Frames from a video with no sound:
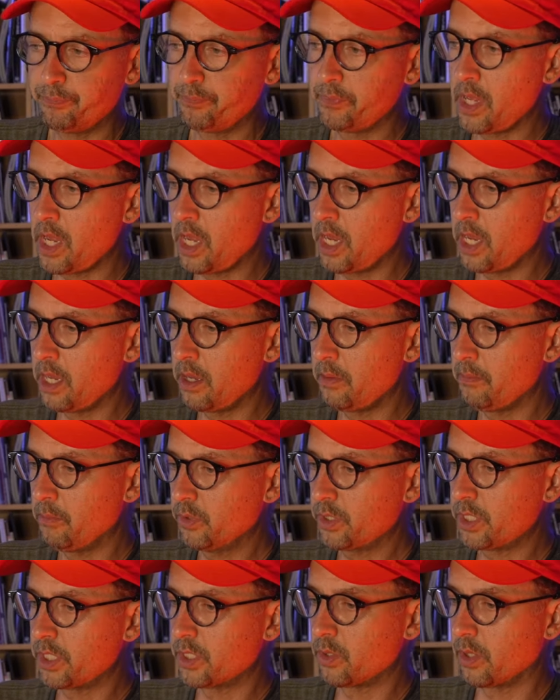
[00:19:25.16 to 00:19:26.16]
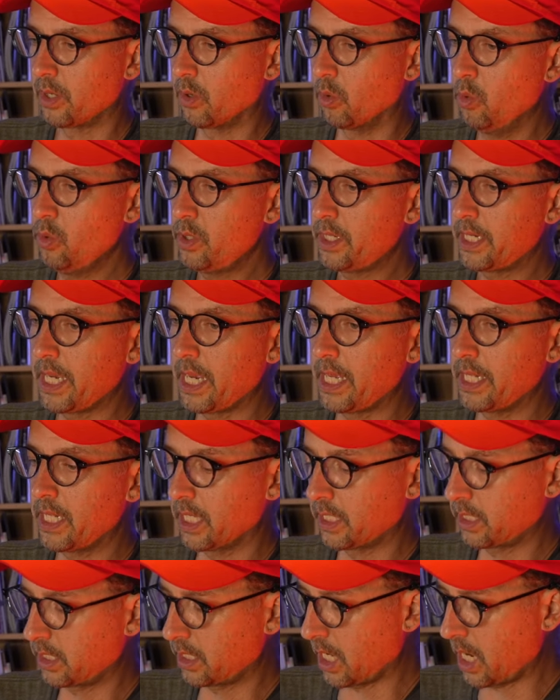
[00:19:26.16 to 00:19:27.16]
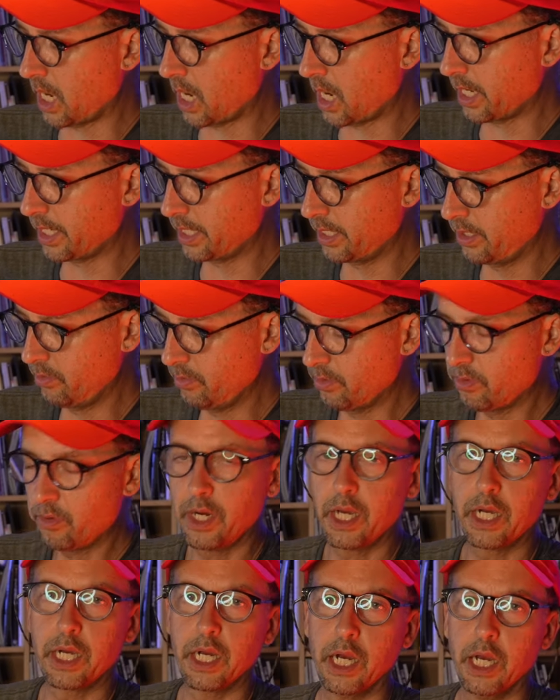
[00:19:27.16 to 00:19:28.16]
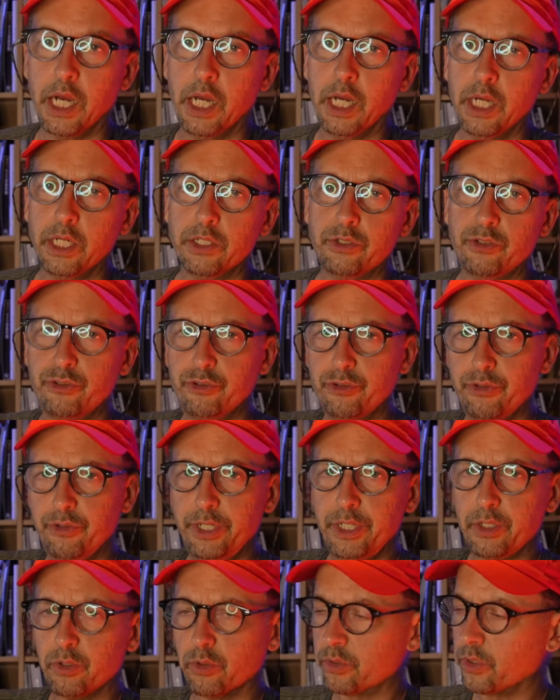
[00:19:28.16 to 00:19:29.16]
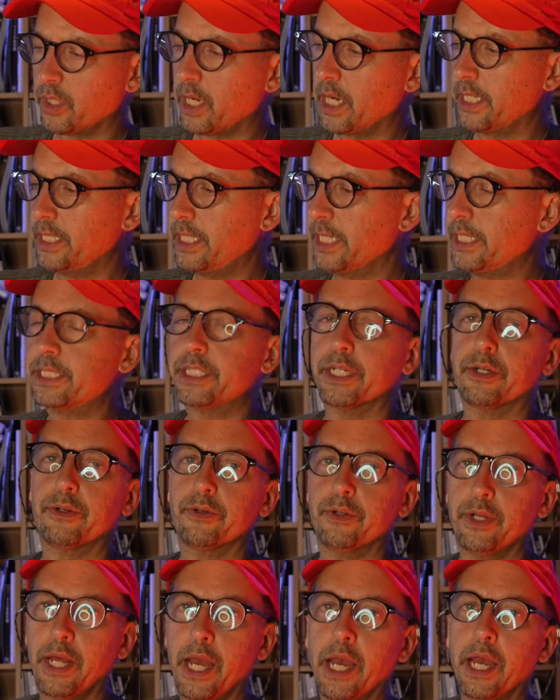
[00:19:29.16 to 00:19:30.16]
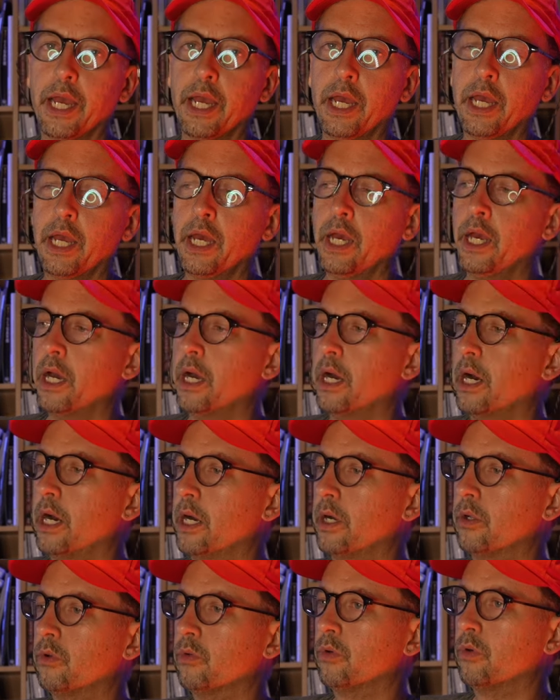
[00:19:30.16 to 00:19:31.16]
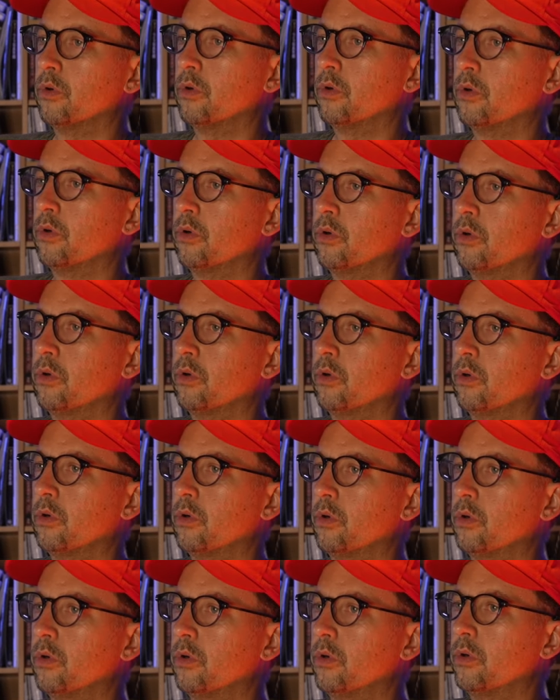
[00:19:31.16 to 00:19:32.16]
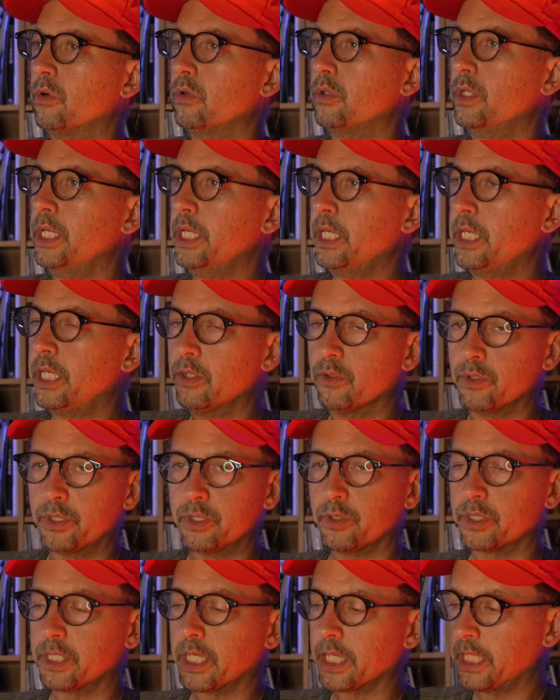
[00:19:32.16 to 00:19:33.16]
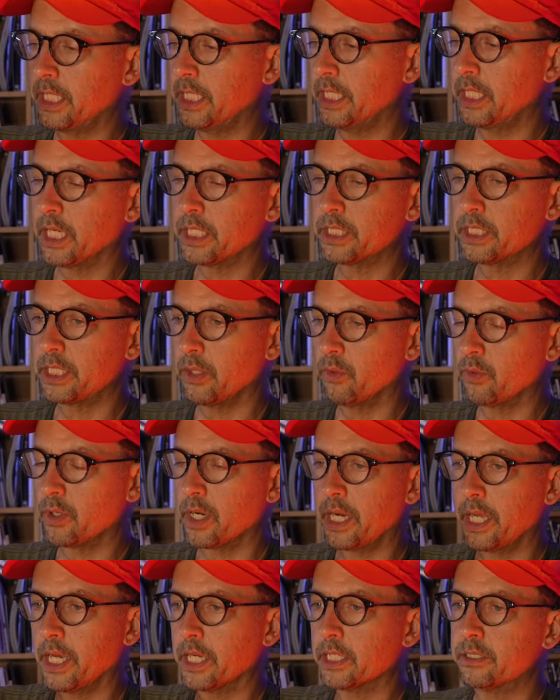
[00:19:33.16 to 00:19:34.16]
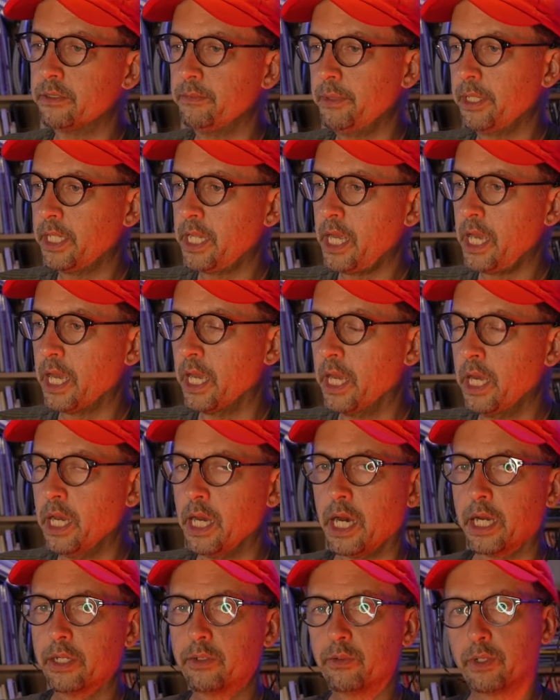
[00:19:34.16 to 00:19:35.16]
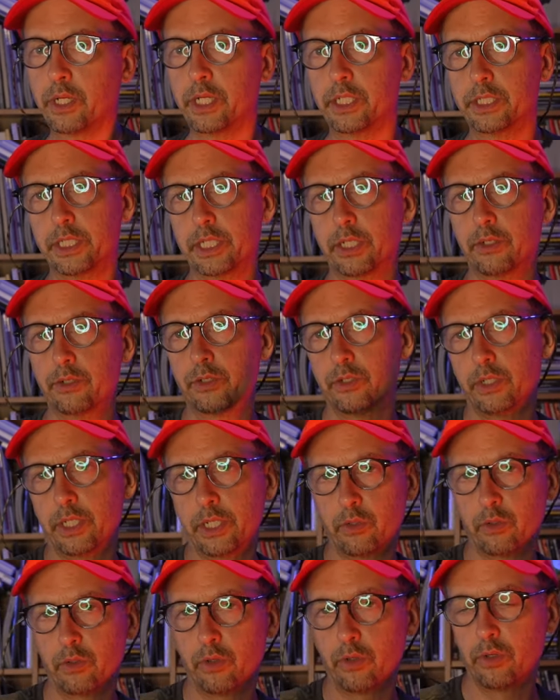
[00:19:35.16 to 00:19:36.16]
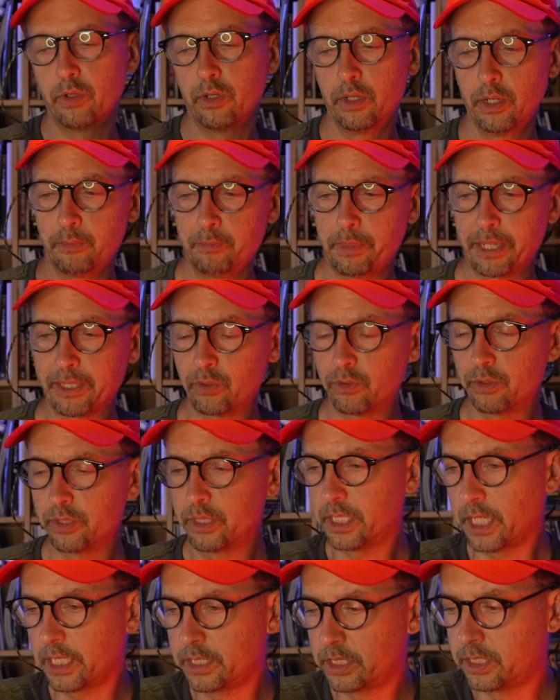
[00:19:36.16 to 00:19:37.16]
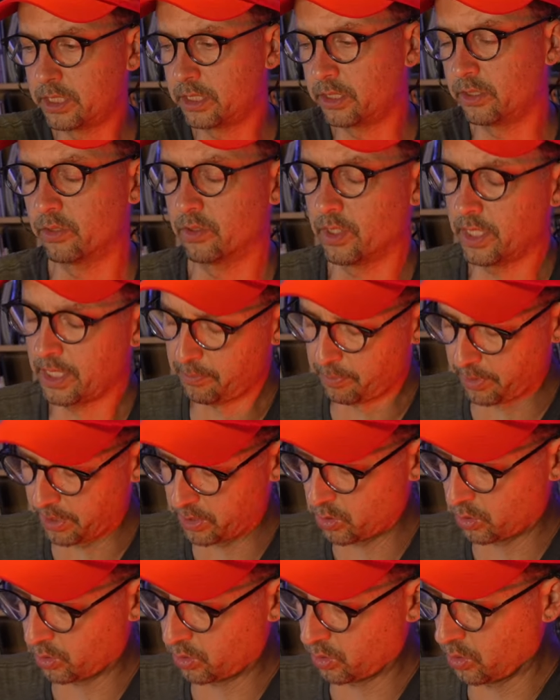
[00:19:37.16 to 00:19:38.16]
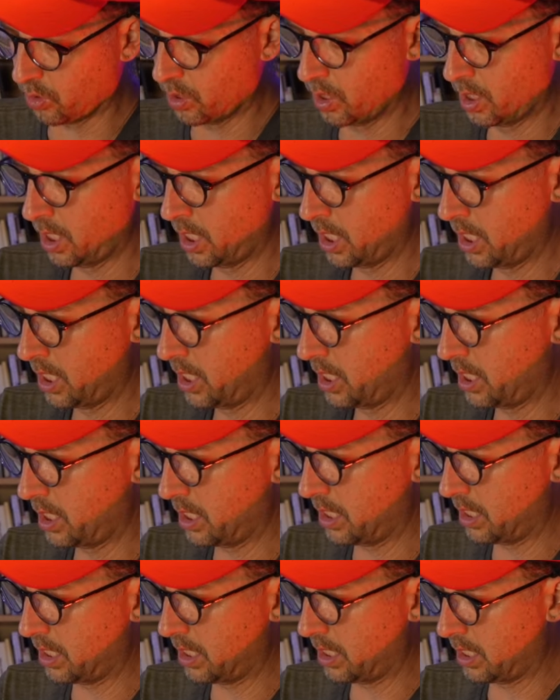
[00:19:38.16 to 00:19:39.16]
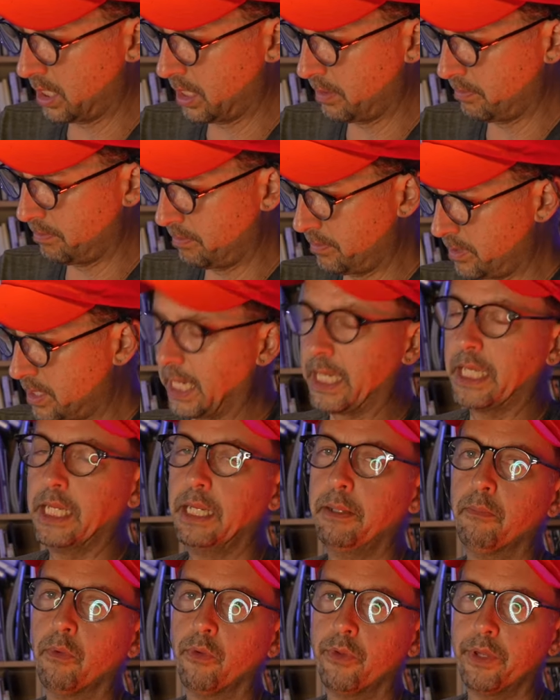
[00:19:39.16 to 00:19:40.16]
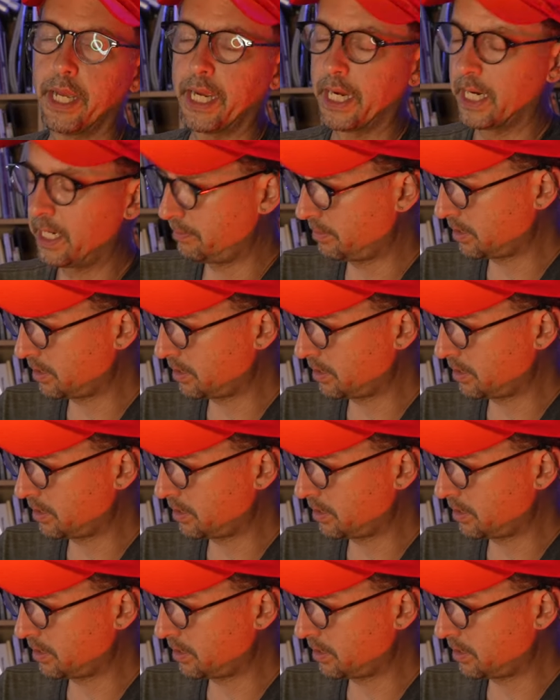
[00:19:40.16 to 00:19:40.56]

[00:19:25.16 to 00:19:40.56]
でもしそれ OK だったらいろいろなんかずるいことができちゃうよね。あの人気の人を先に出してお金集めて後から違う人にこうバトンタッチっていうのはやっぱりちょっとえー、責任問題があり